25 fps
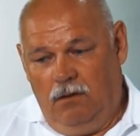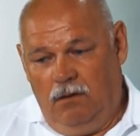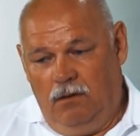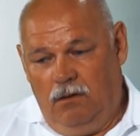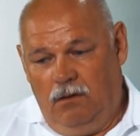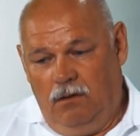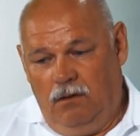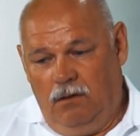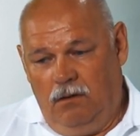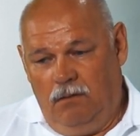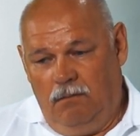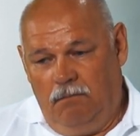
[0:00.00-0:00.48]

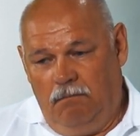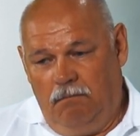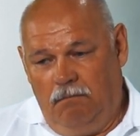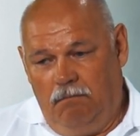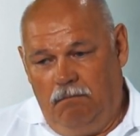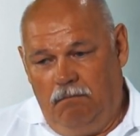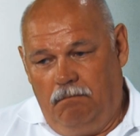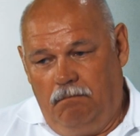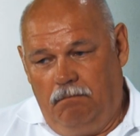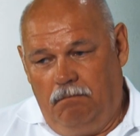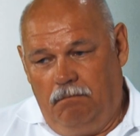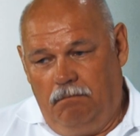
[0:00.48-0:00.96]
А,
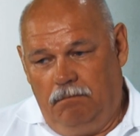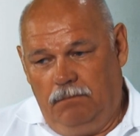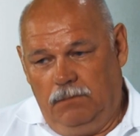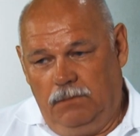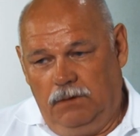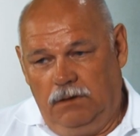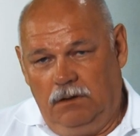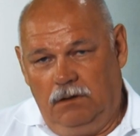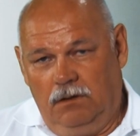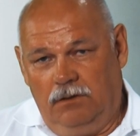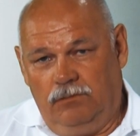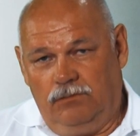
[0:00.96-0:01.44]

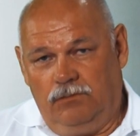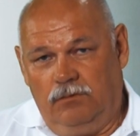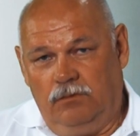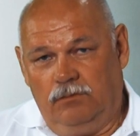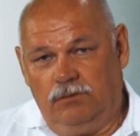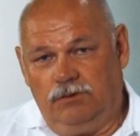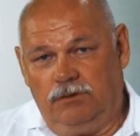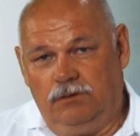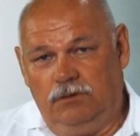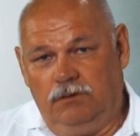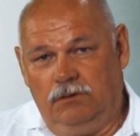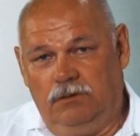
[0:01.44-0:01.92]
дело в
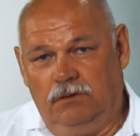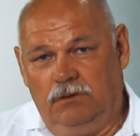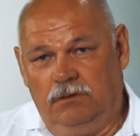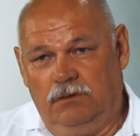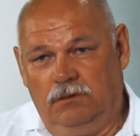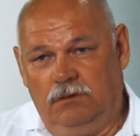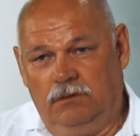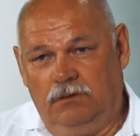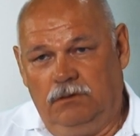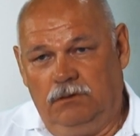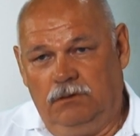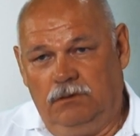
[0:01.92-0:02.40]
том,
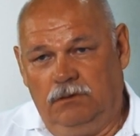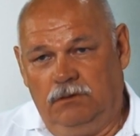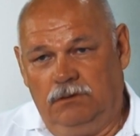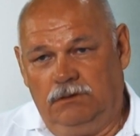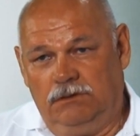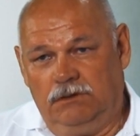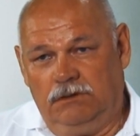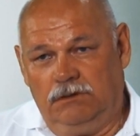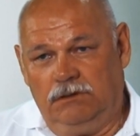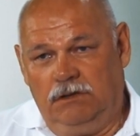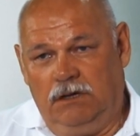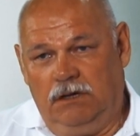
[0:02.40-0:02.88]
что э,
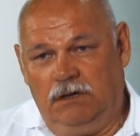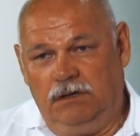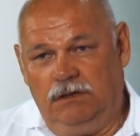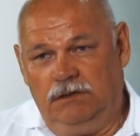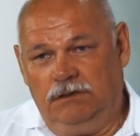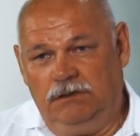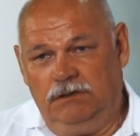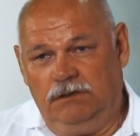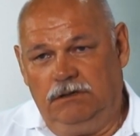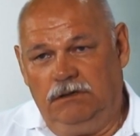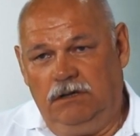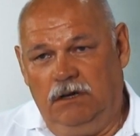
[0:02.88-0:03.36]

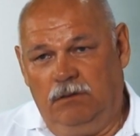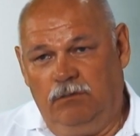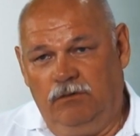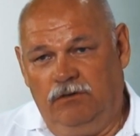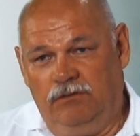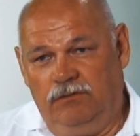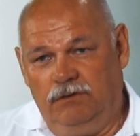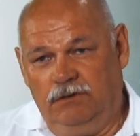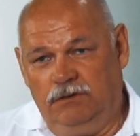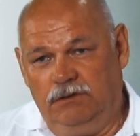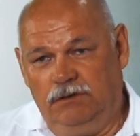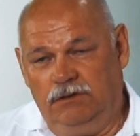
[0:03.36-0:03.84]
создание
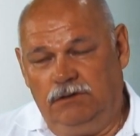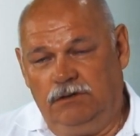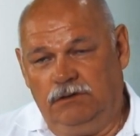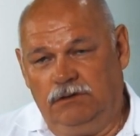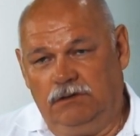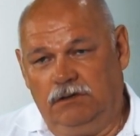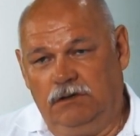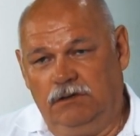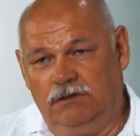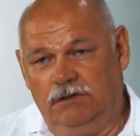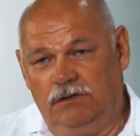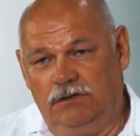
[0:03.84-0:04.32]
системы
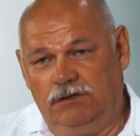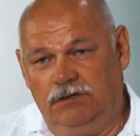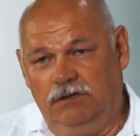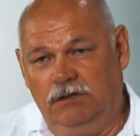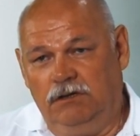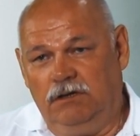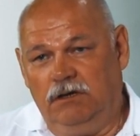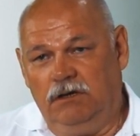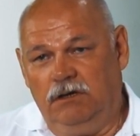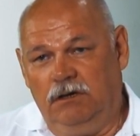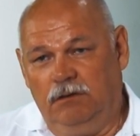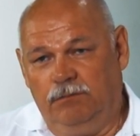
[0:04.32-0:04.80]
физической
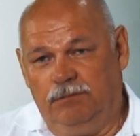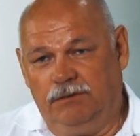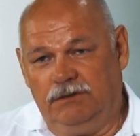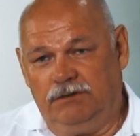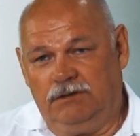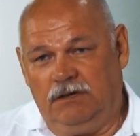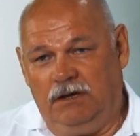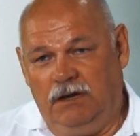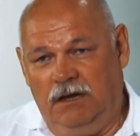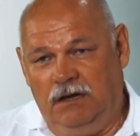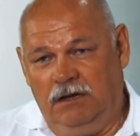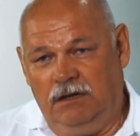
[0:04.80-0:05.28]
защиты и
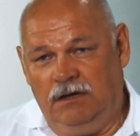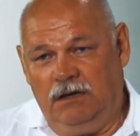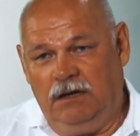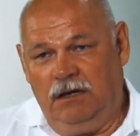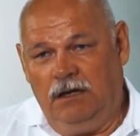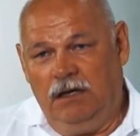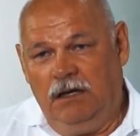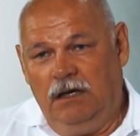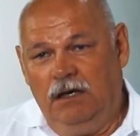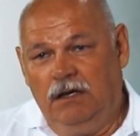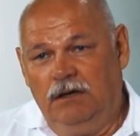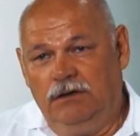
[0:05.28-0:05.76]
построение
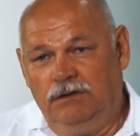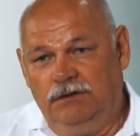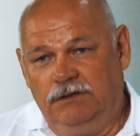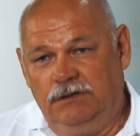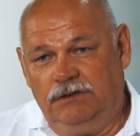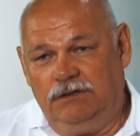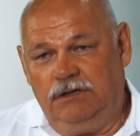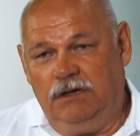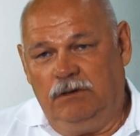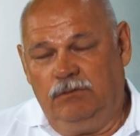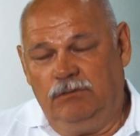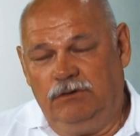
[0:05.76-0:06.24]

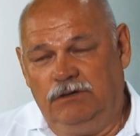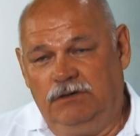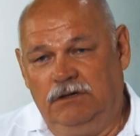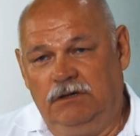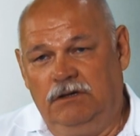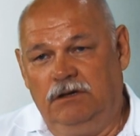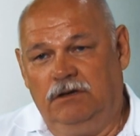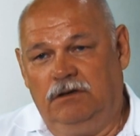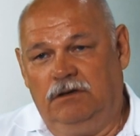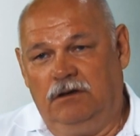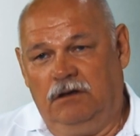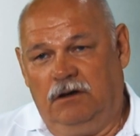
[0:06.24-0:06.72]
системы
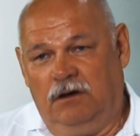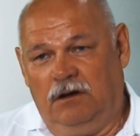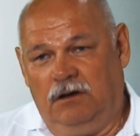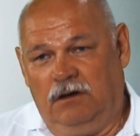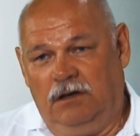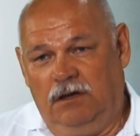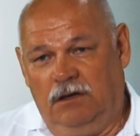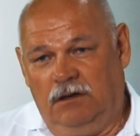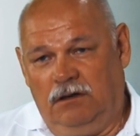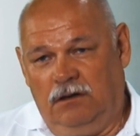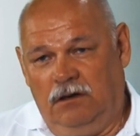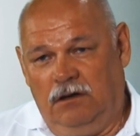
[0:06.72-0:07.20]
зенитной
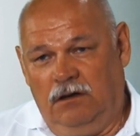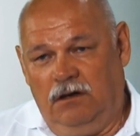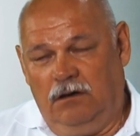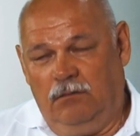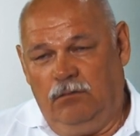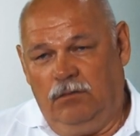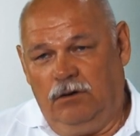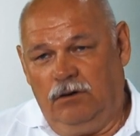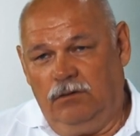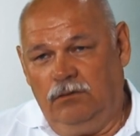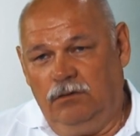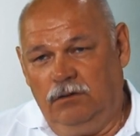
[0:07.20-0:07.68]
ракетной
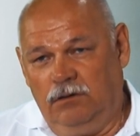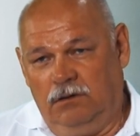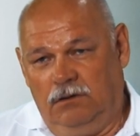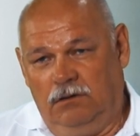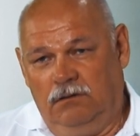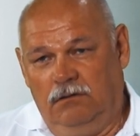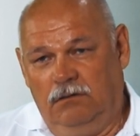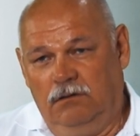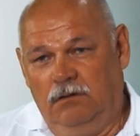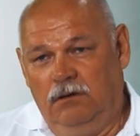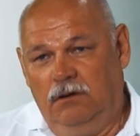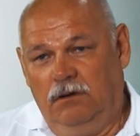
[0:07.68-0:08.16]

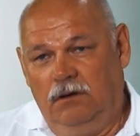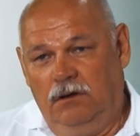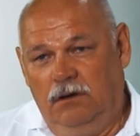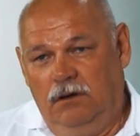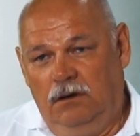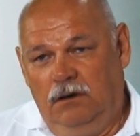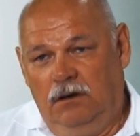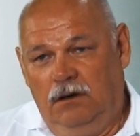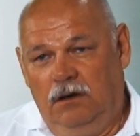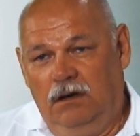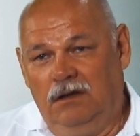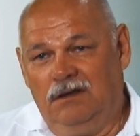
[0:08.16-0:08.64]
обороны –
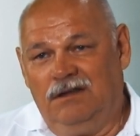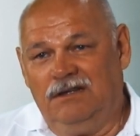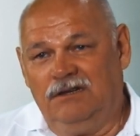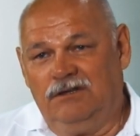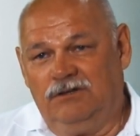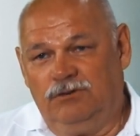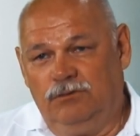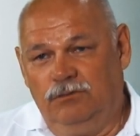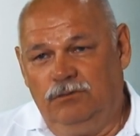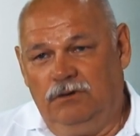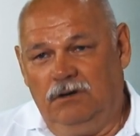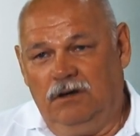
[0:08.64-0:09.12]
это
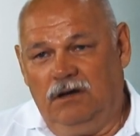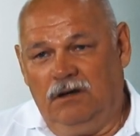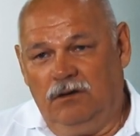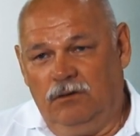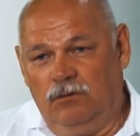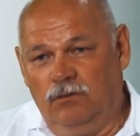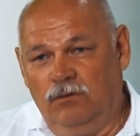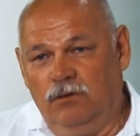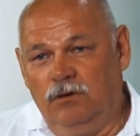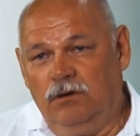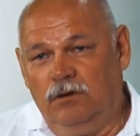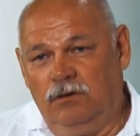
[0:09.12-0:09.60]
суть
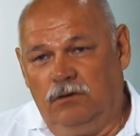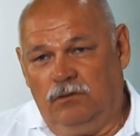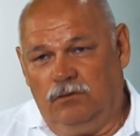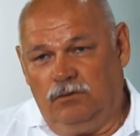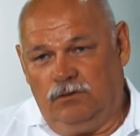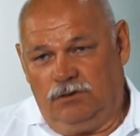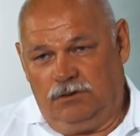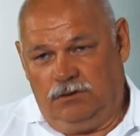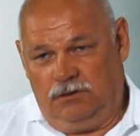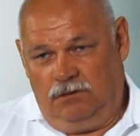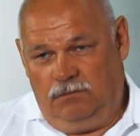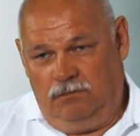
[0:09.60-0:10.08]
одно и
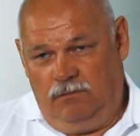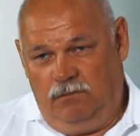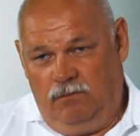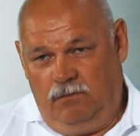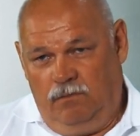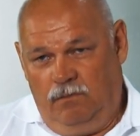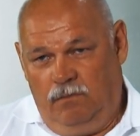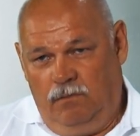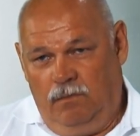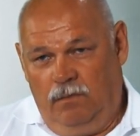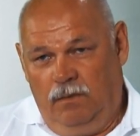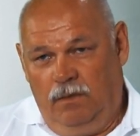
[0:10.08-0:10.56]
то же.
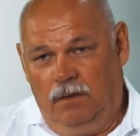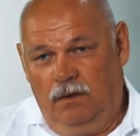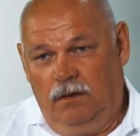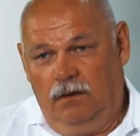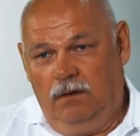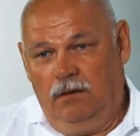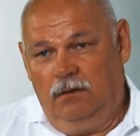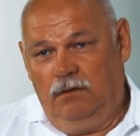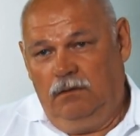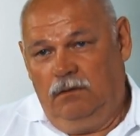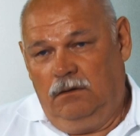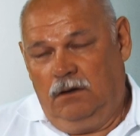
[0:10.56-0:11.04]

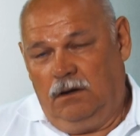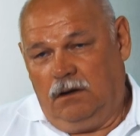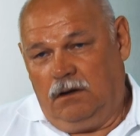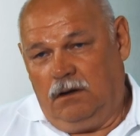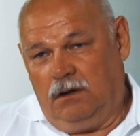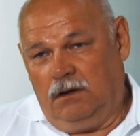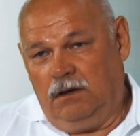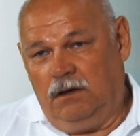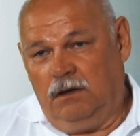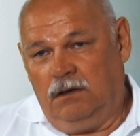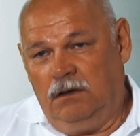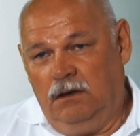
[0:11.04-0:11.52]
Так
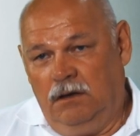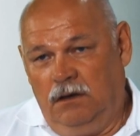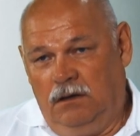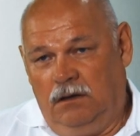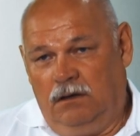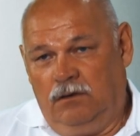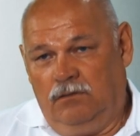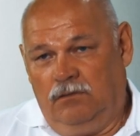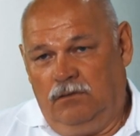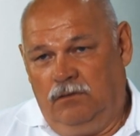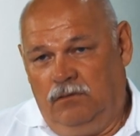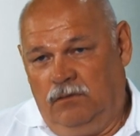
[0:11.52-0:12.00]
как я до
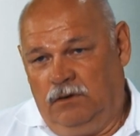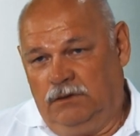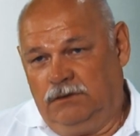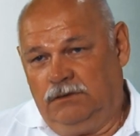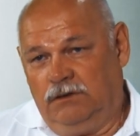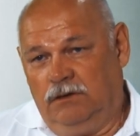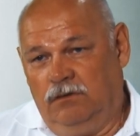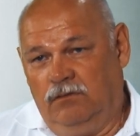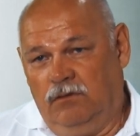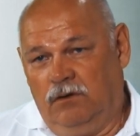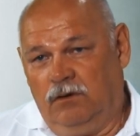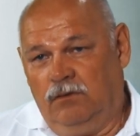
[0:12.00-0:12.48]
этого
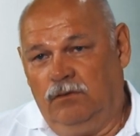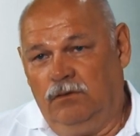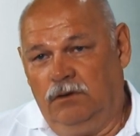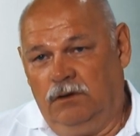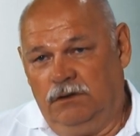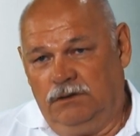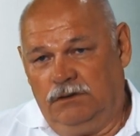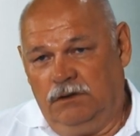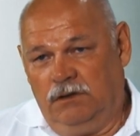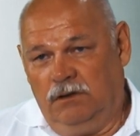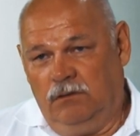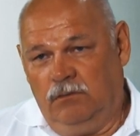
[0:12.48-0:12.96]
22
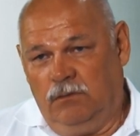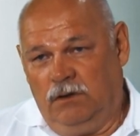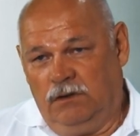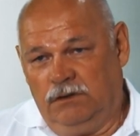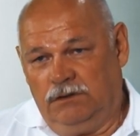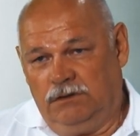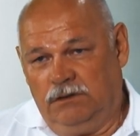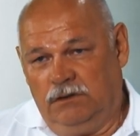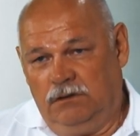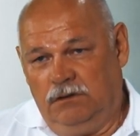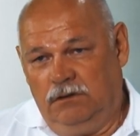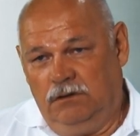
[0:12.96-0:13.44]
года
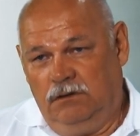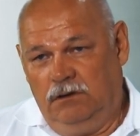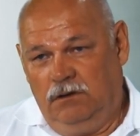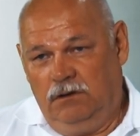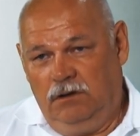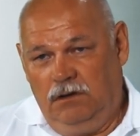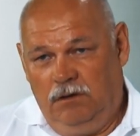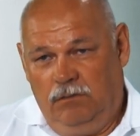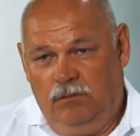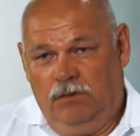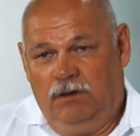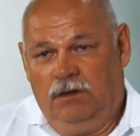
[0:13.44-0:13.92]
занимался
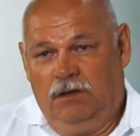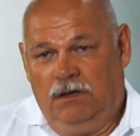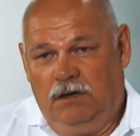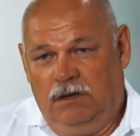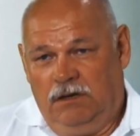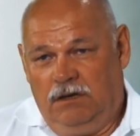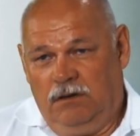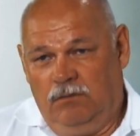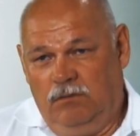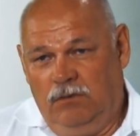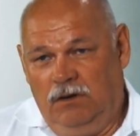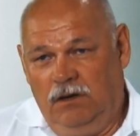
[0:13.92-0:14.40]
именно
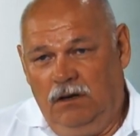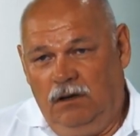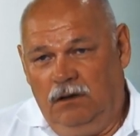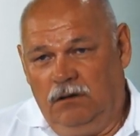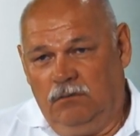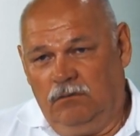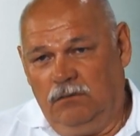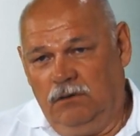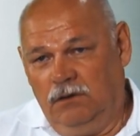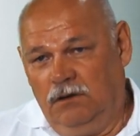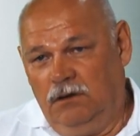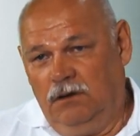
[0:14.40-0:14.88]
этим
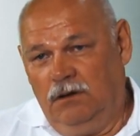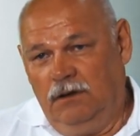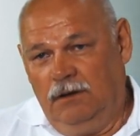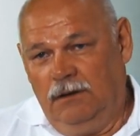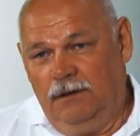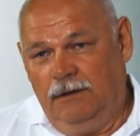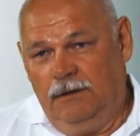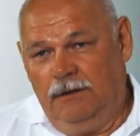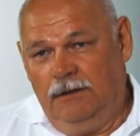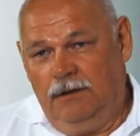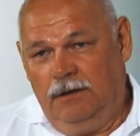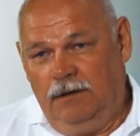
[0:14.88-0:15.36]
делом,
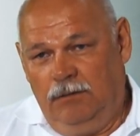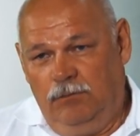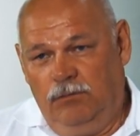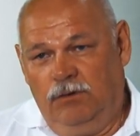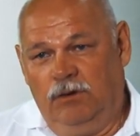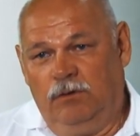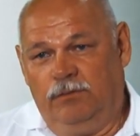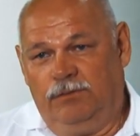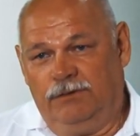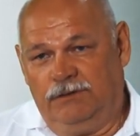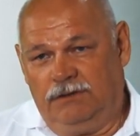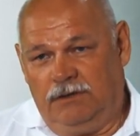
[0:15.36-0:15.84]

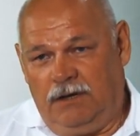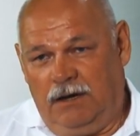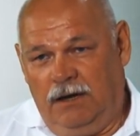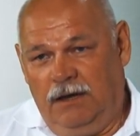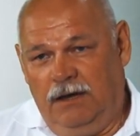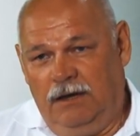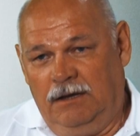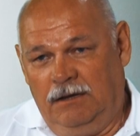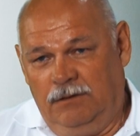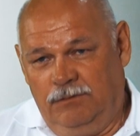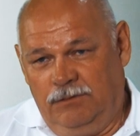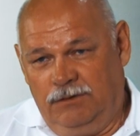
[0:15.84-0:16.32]
именно
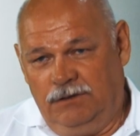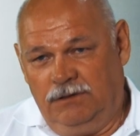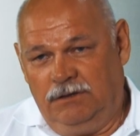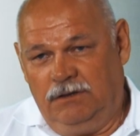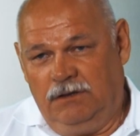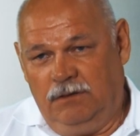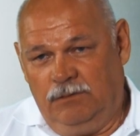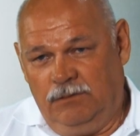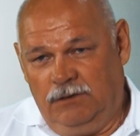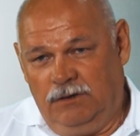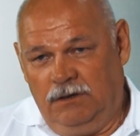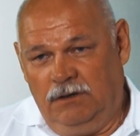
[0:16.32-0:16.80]
построением
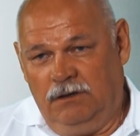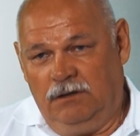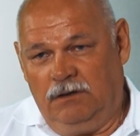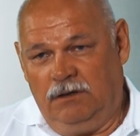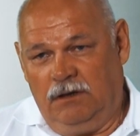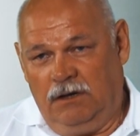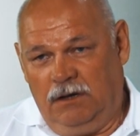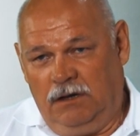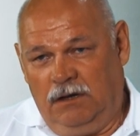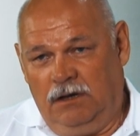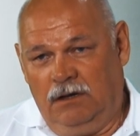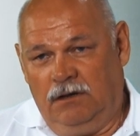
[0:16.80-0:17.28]
систем
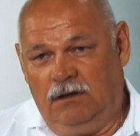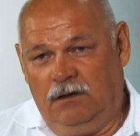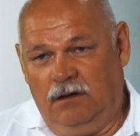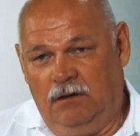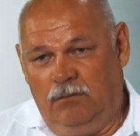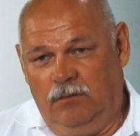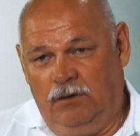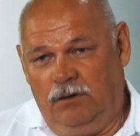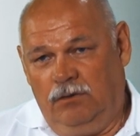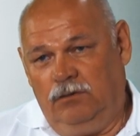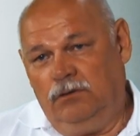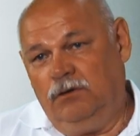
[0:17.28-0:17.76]
зенитной ракетной
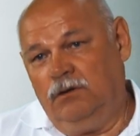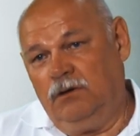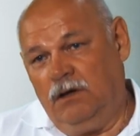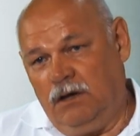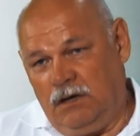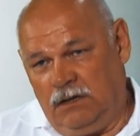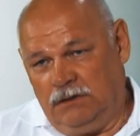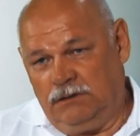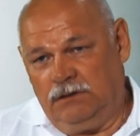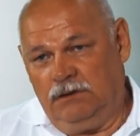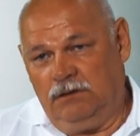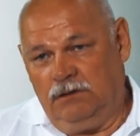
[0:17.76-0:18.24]
обороны
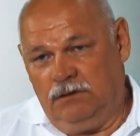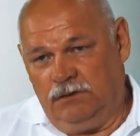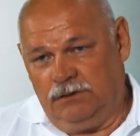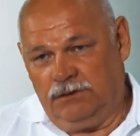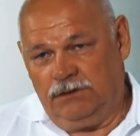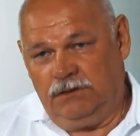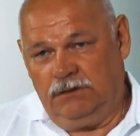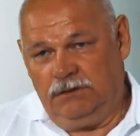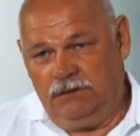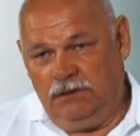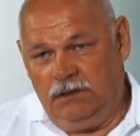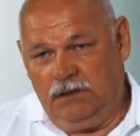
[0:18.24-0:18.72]
на разных
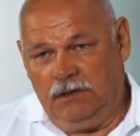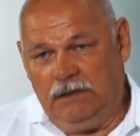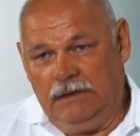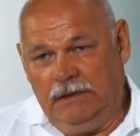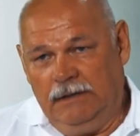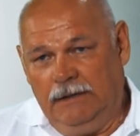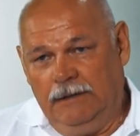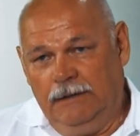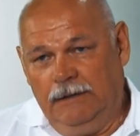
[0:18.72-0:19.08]
должностях,